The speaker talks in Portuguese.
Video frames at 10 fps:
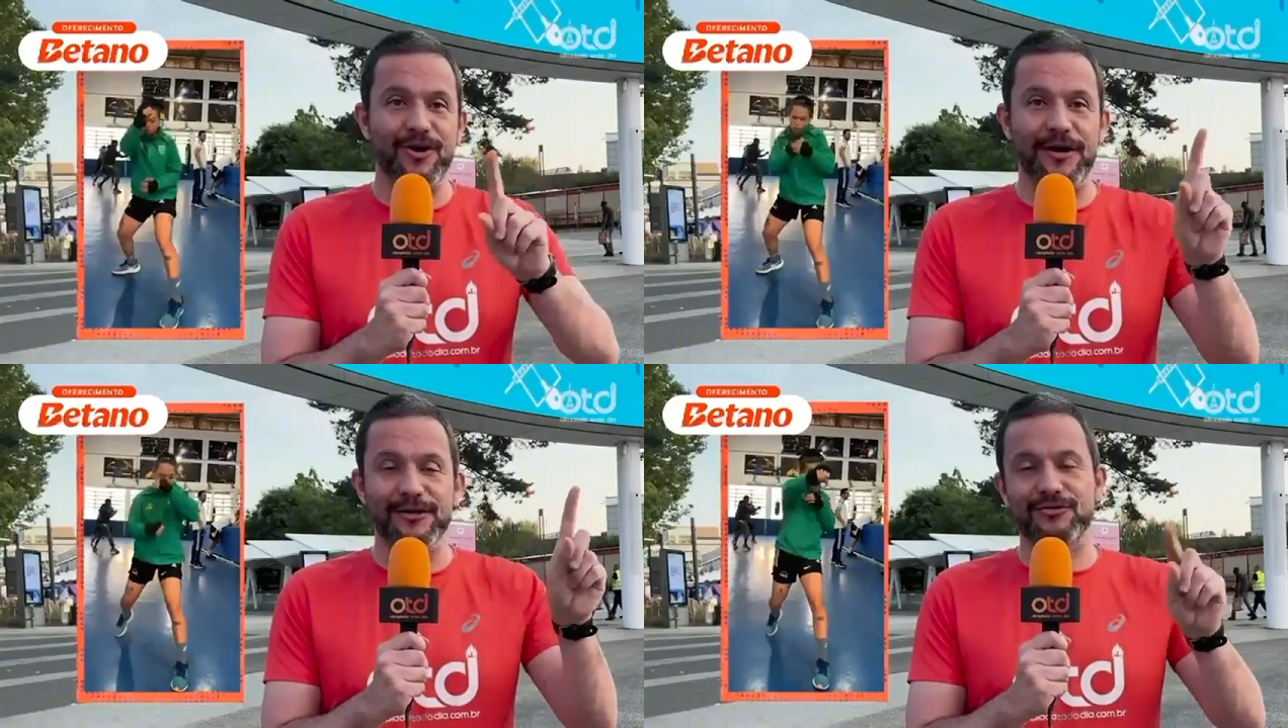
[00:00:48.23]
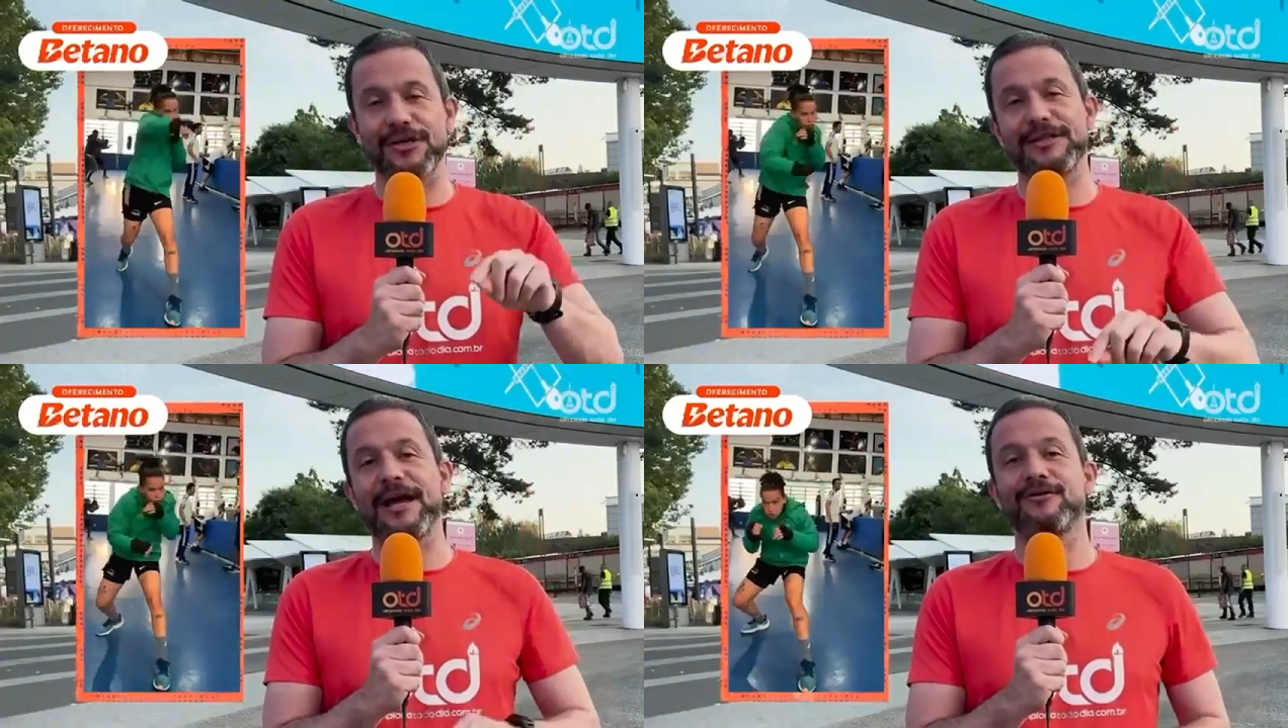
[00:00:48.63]
só isso
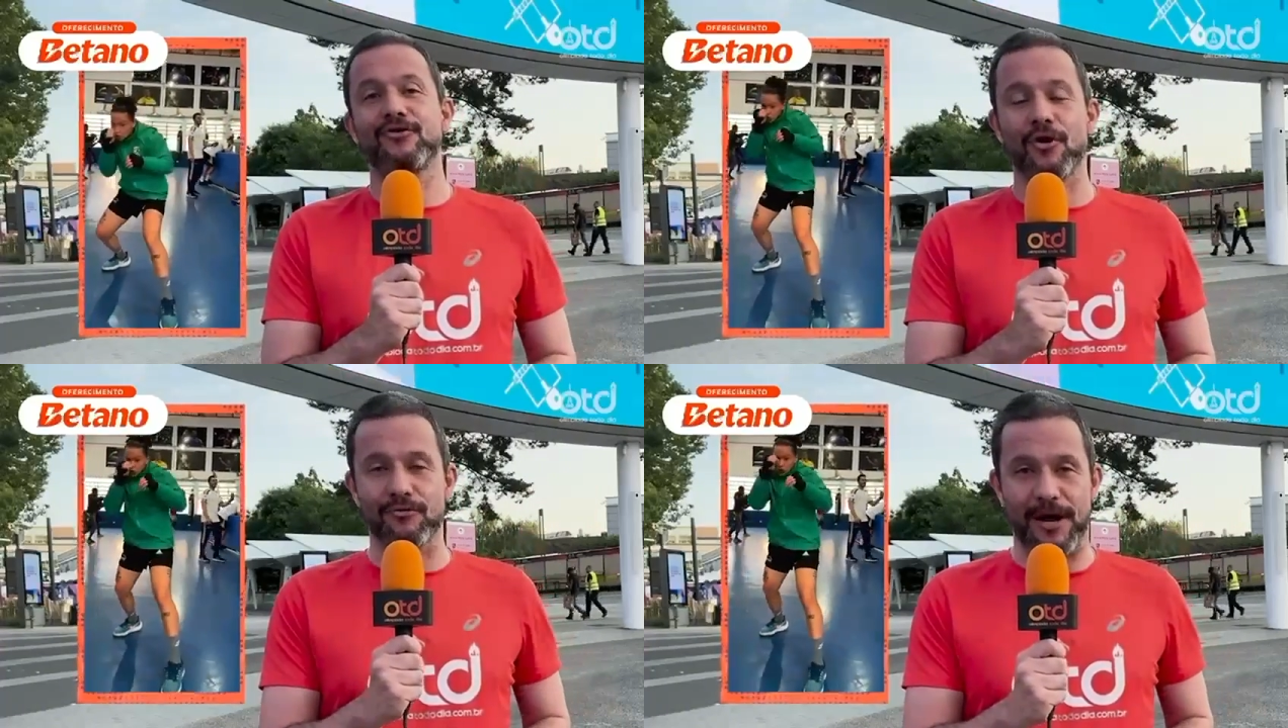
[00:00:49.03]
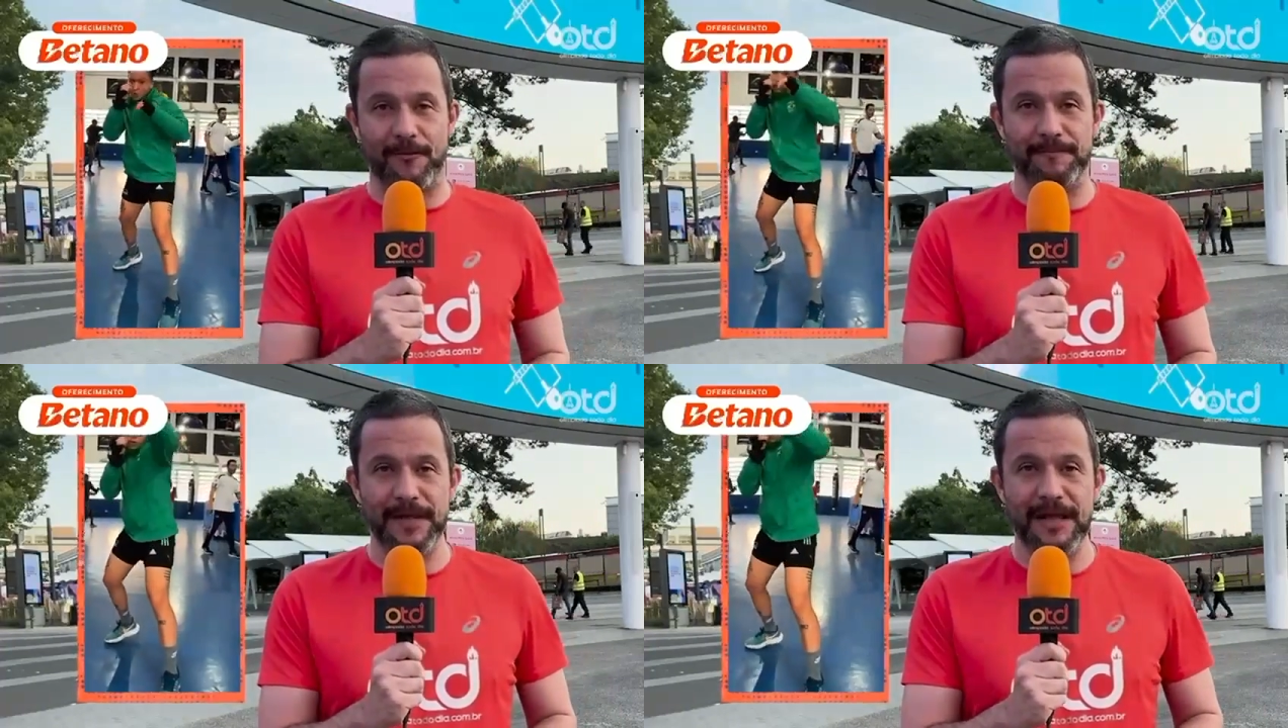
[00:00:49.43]
que está em jogo,
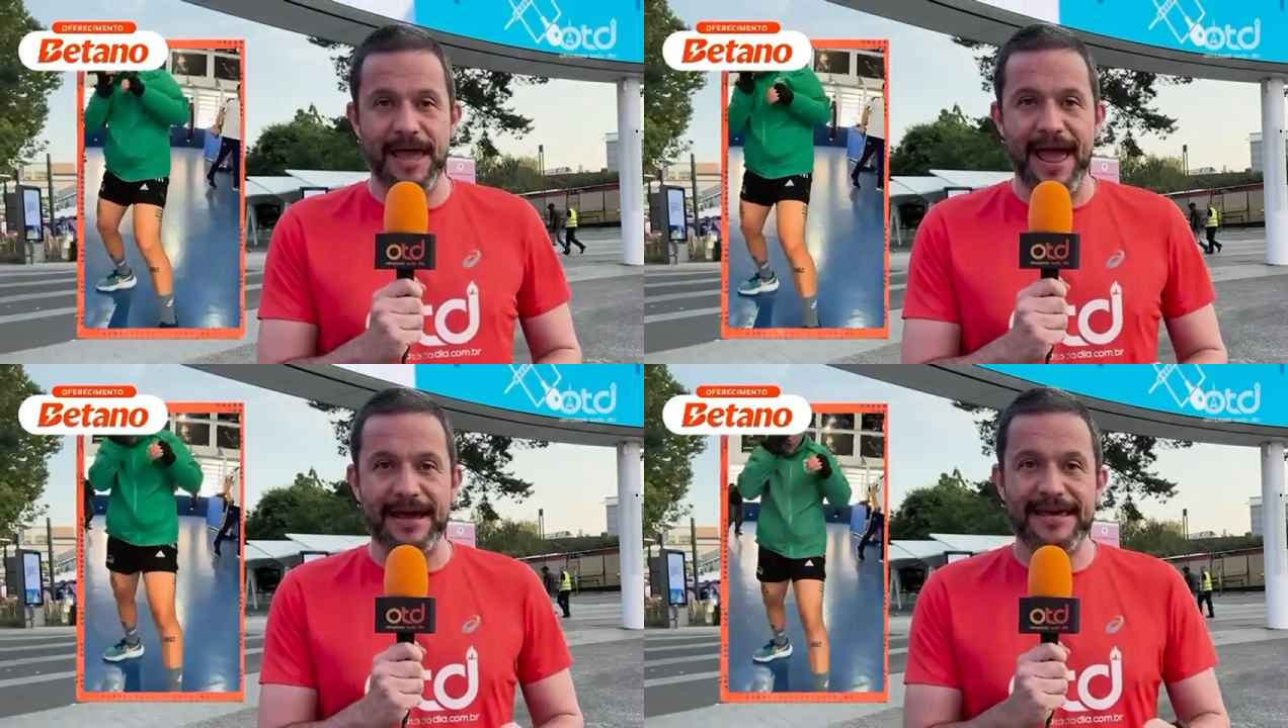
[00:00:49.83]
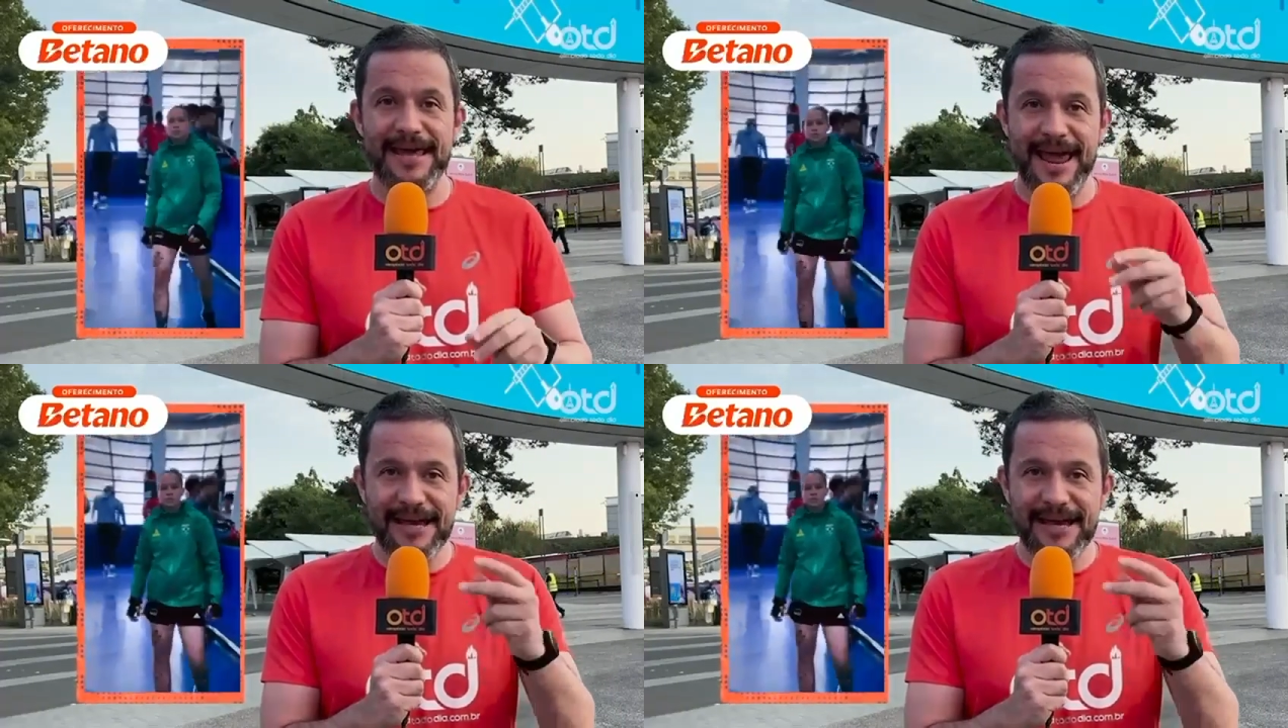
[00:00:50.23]
não. É que